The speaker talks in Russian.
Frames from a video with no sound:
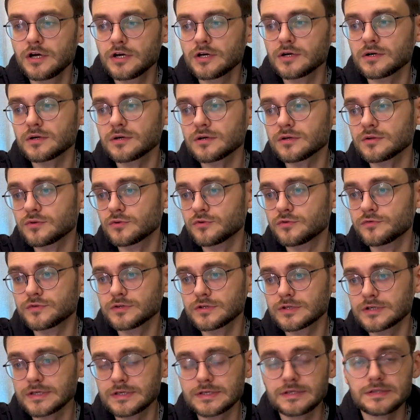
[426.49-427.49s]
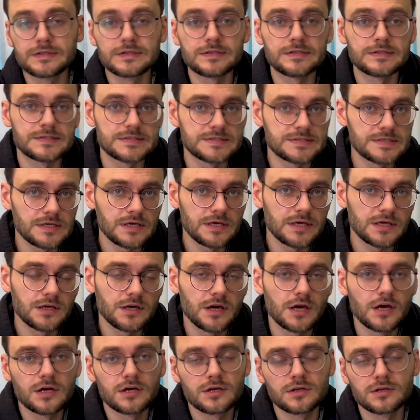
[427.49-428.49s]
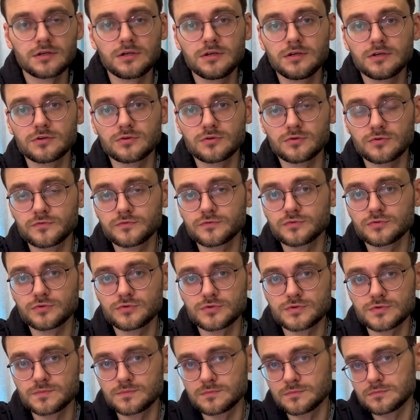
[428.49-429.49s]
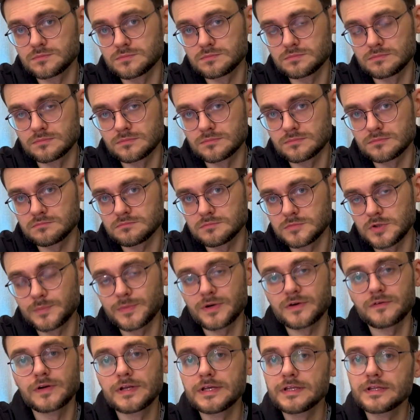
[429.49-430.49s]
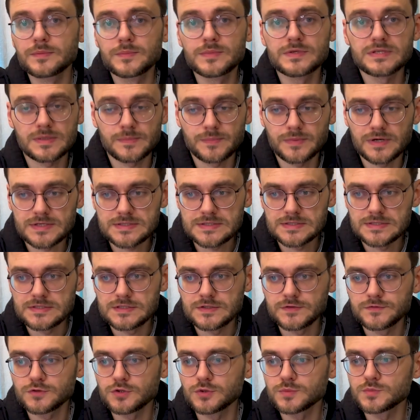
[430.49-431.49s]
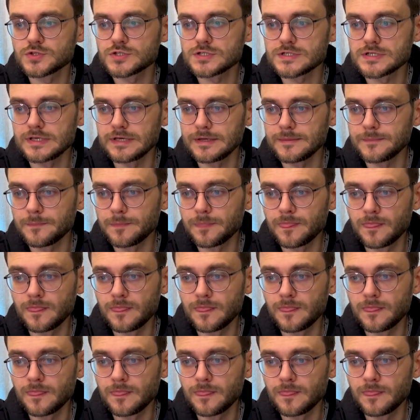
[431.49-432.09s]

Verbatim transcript: а, новые какие-то идеи и новые направления безопасности в том числе.